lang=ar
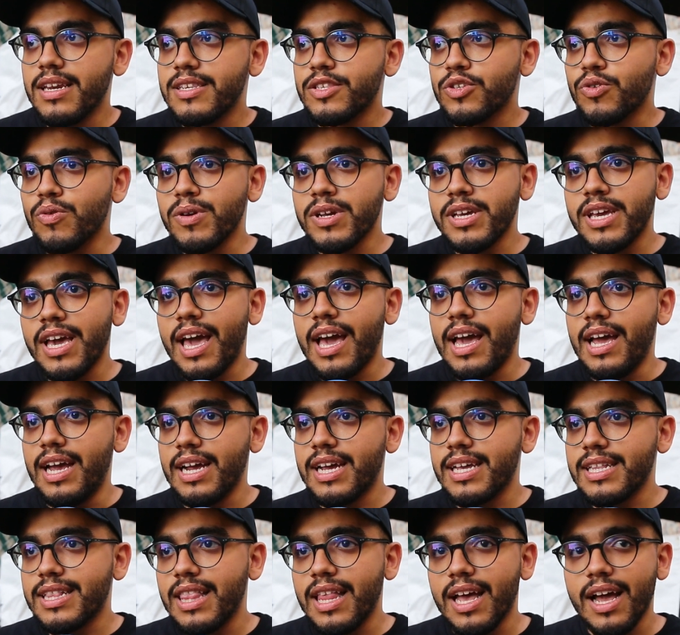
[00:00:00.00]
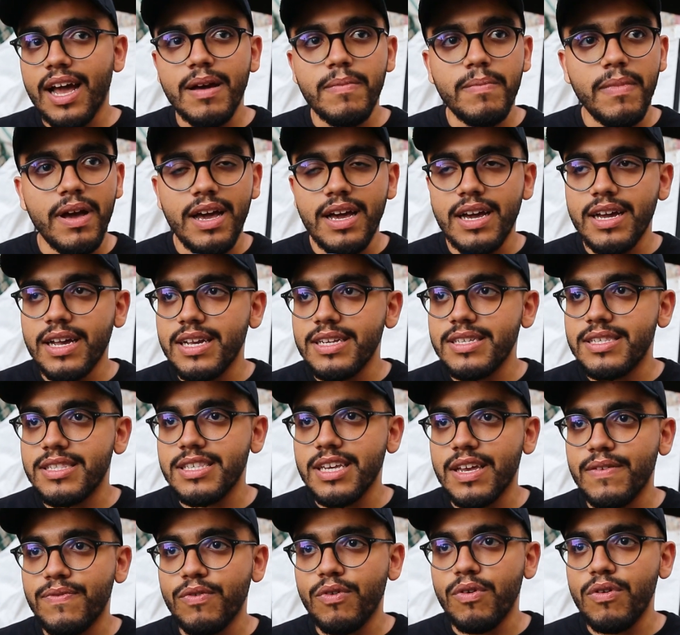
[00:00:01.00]
تكون كاعي كتلاقى معاه
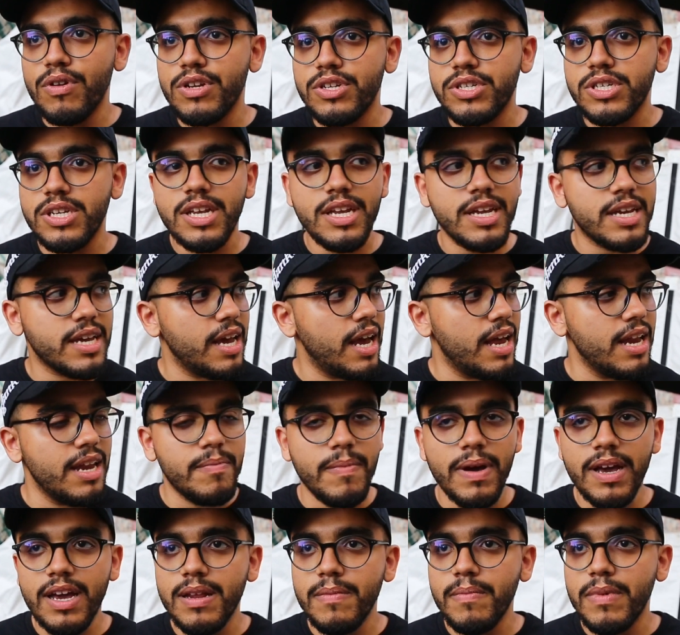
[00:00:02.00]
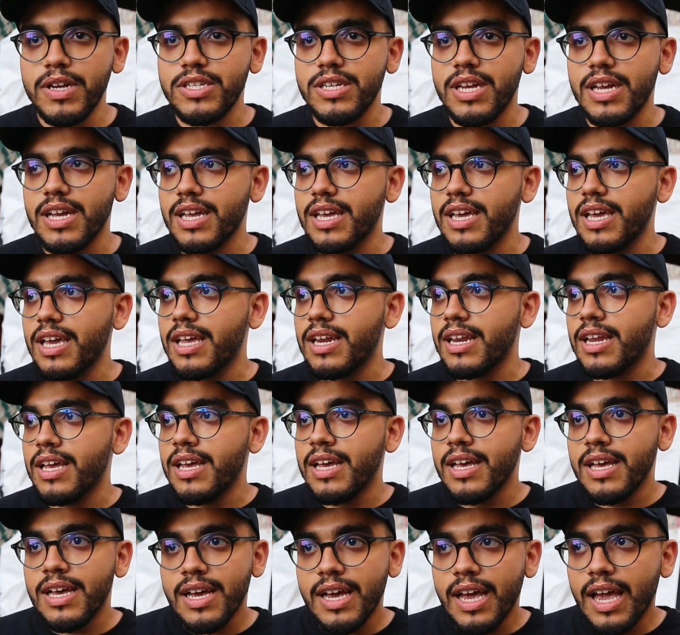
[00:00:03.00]
كينسك في كل شيء كيحل معاك المشاكل
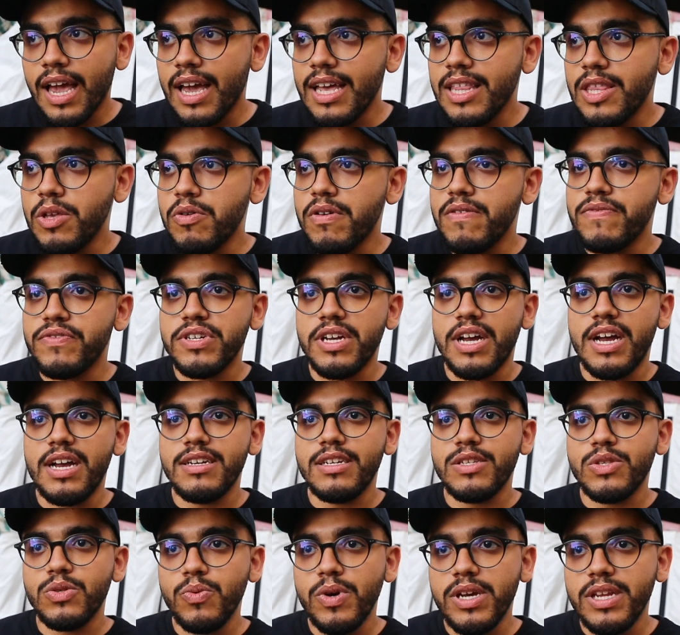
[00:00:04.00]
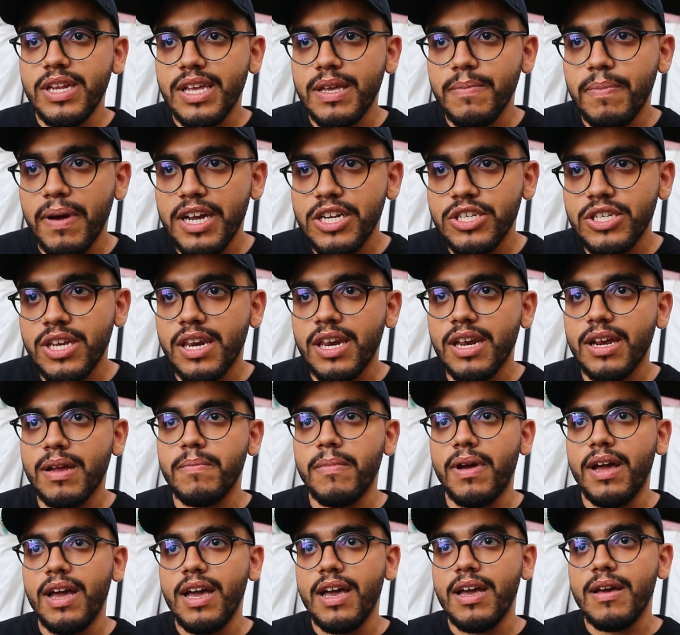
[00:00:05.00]
غادي هو في شي حاجه زوينه كيبغي يجرك
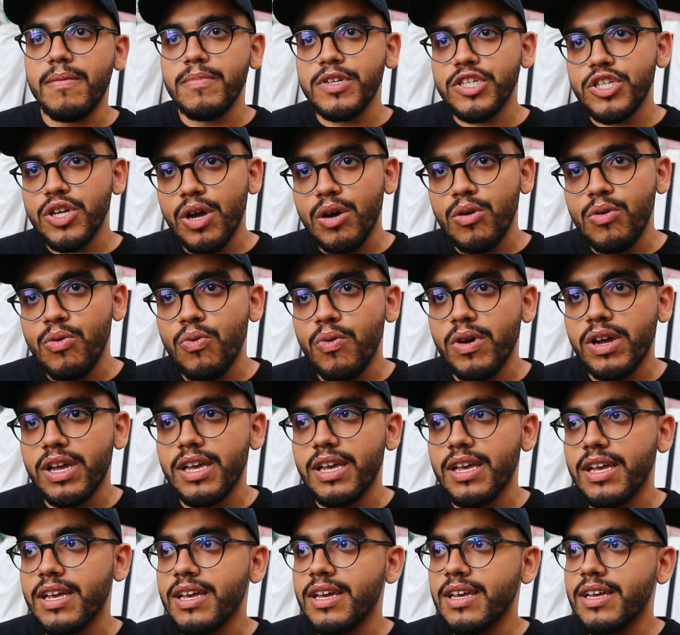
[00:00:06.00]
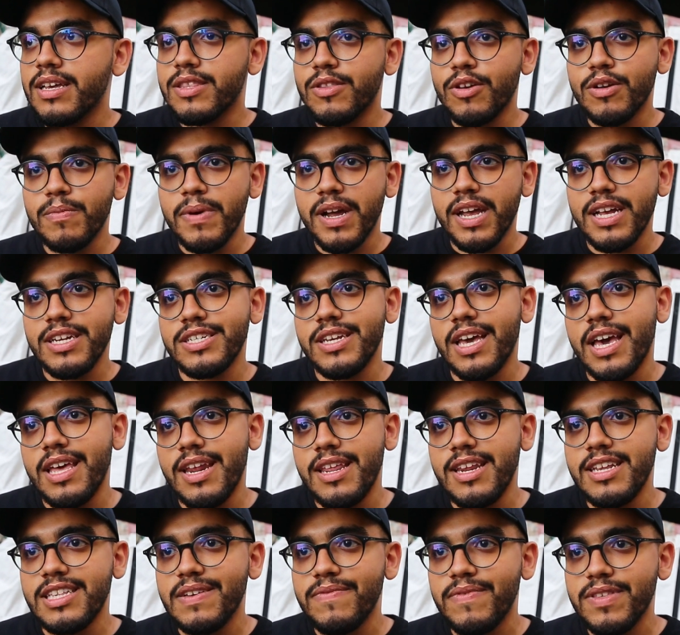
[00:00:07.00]
معاه ماشي غير هو كي دوك ما كانش
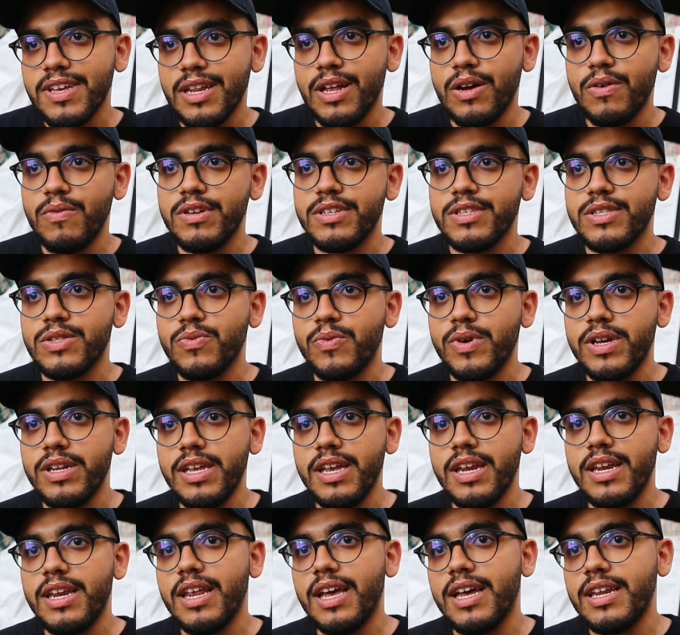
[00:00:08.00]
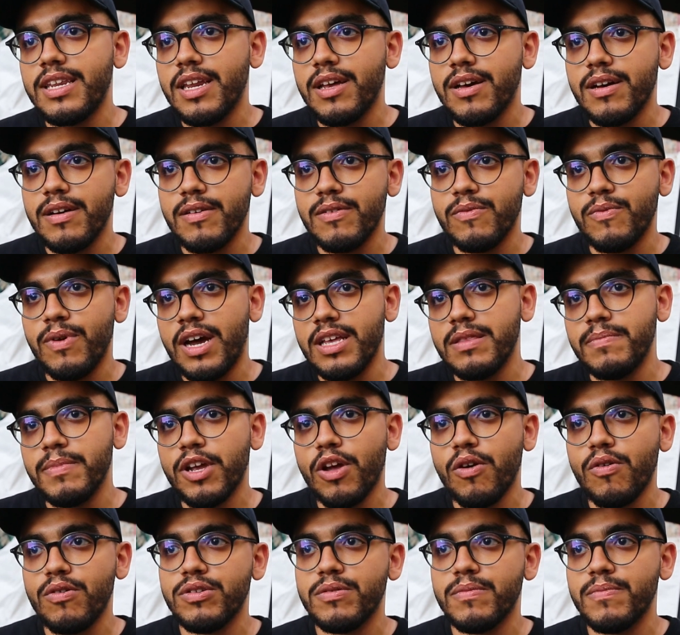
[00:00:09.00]
انانيته في ديك الحوايج الزوينين لان واحد ما
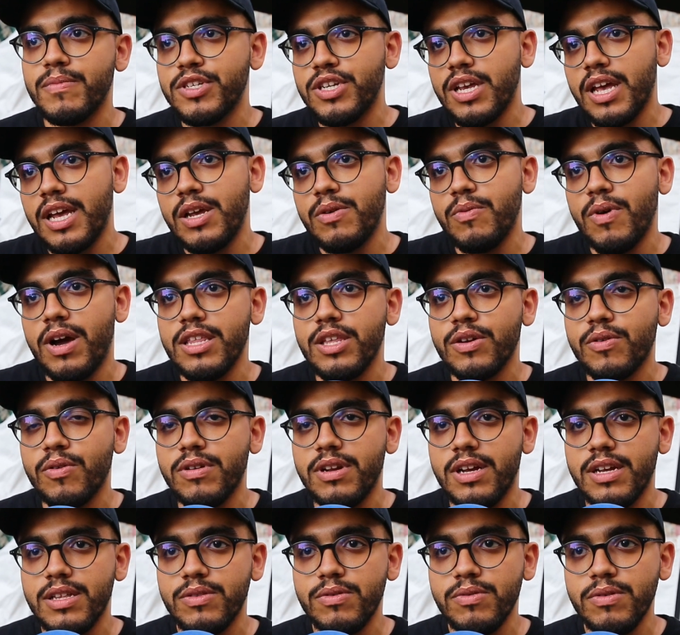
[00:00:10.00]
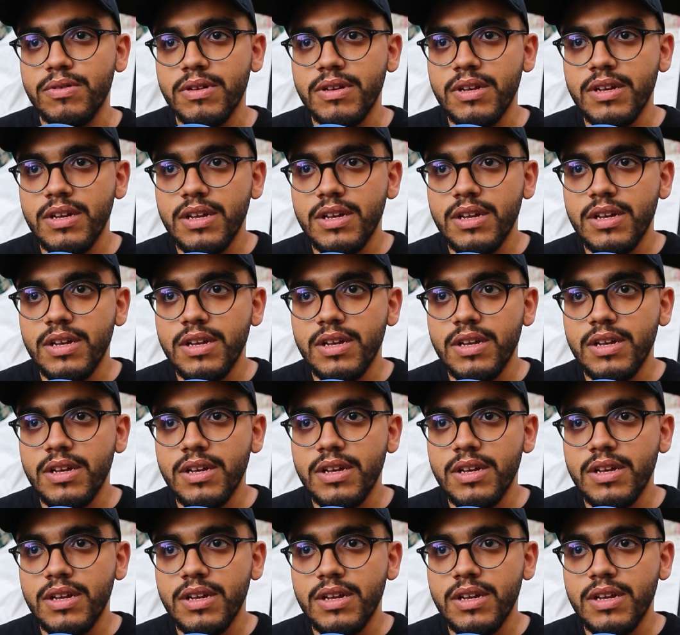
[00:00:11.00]
يكونش ماشي اي واحد يكون عنده